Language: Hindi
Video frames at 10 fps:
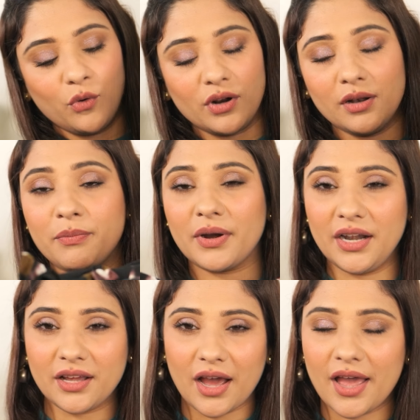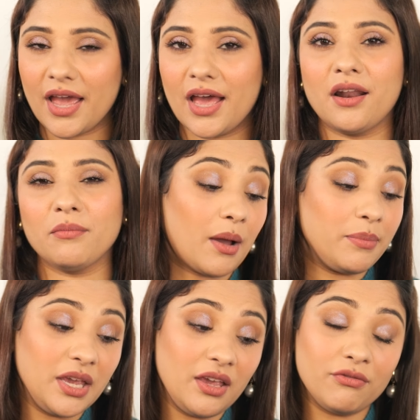फ्लोरल प्रिंट का है एंड
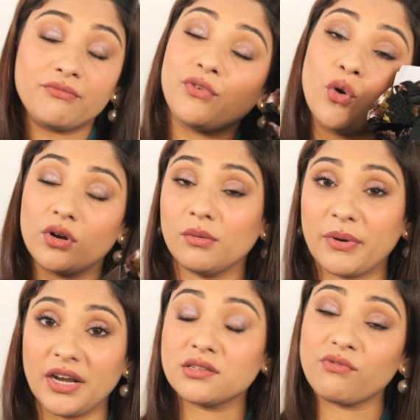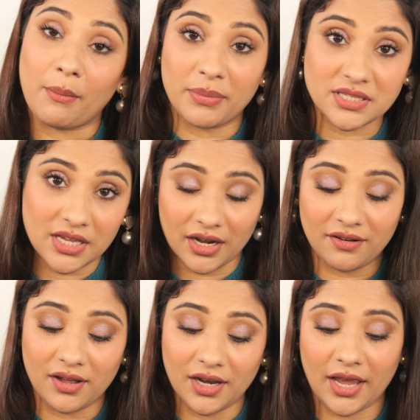अभी फ्लोरल प्रिंट्स वापस से
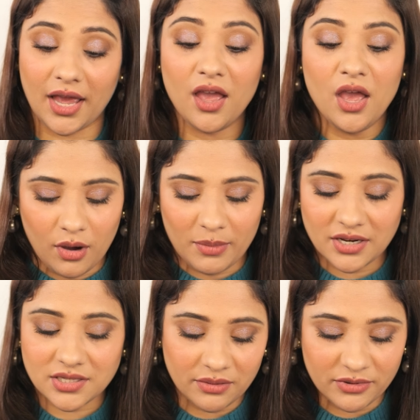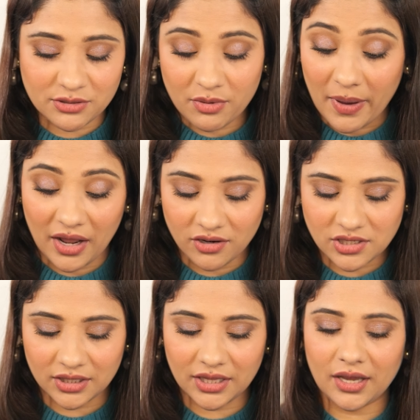आने वाले हैं जो हमारे समर्स में पहने
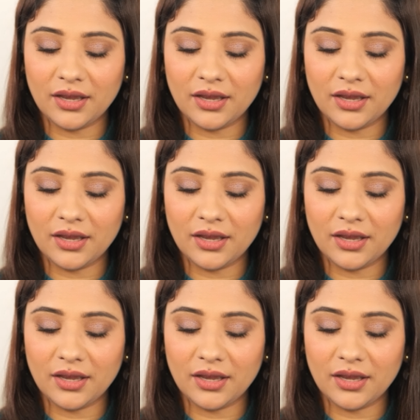जाते